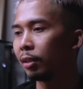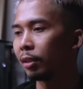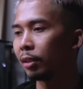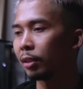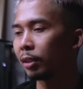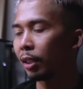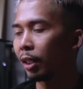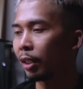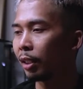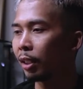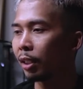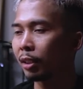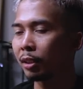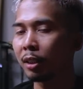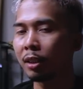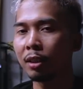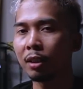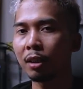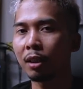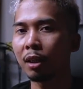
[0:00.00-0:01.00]

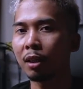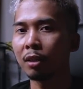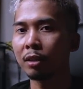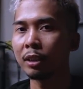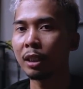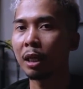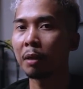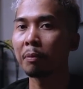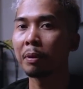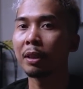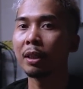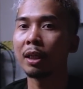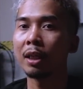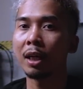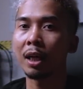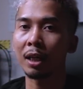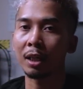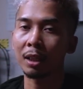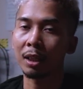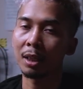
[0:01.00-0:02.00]
Sayangnya ini kalau yang
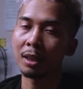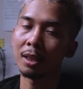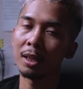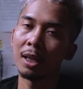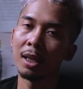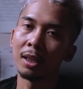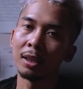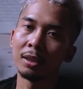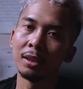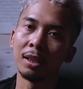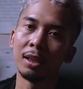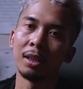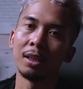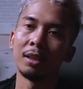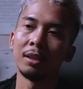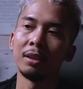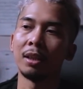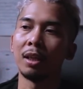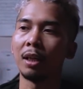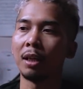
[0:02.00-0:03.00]
mendengarkan nggak
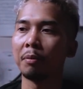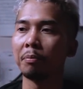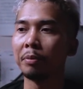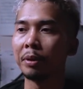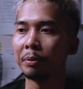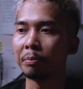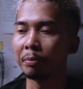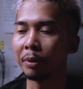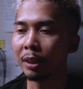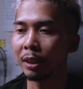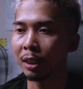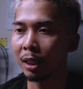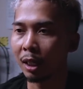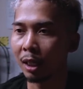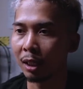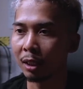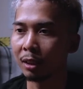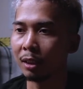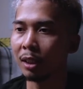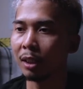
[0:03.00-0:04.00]
ada, yang ngebimbing
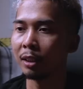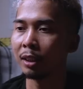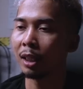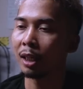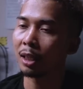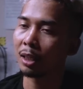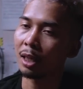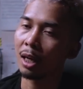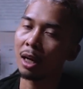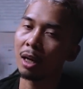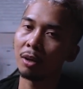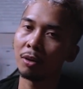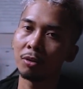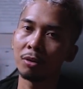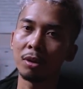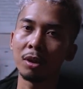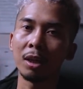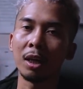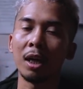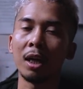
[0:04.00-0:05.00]
nggak ada, yang
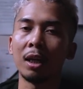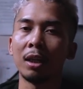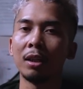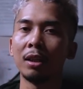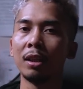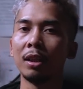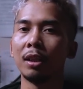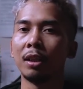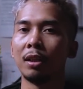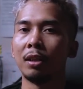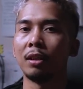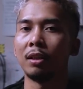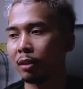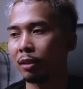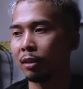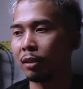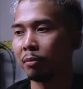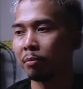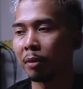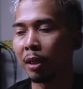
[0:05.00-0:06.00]
ngerangkul nggak ada.
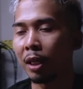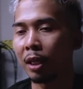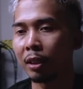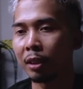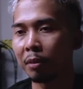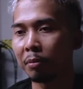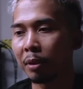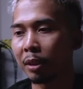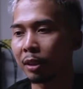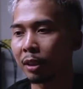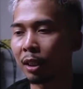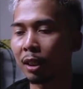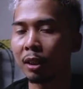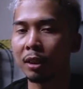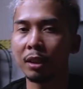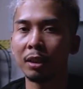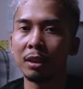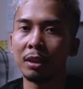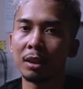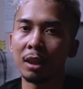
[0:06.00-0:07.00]
Makanya
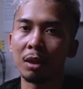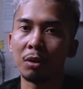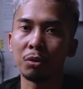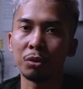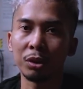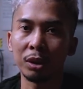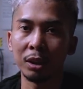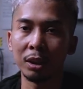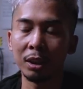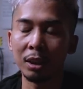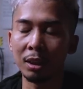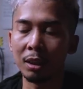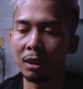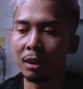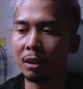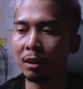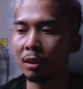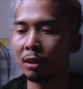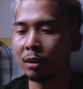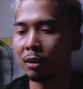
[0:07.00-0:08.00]
masalahnya ditanggung
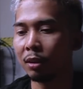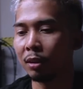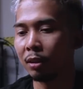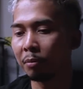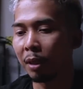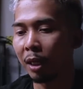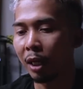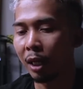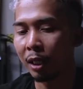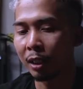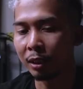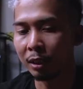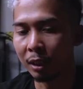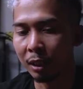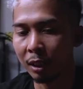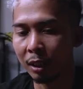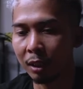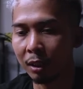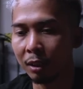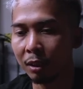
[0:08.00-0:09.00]
sendiri.
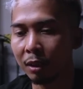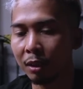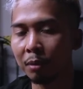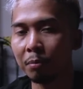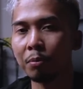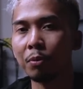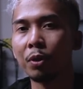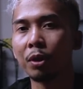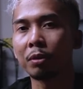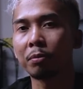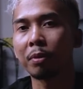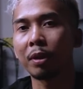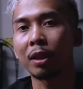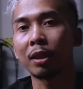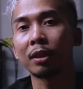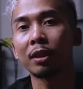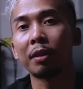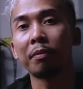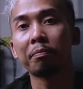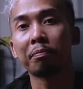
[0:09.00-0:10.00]
Makanya buat para
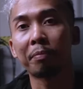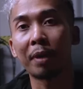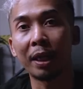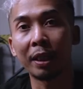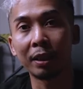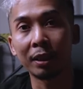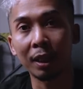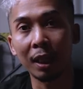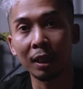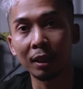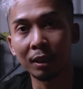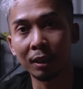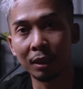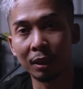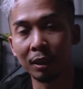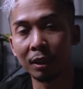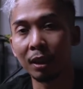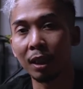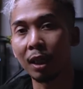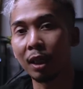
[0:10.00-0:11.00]
senpai
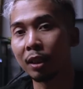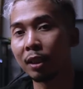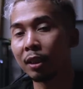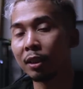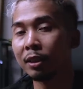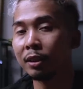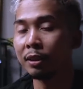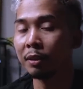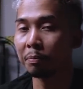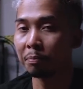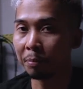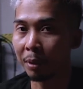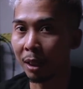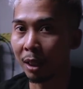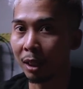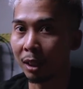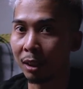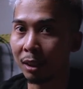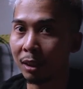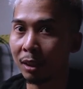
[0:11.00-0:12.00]
tachi yang ada di
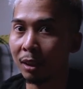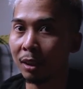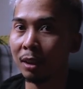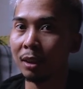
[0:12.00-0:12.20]
Jepang,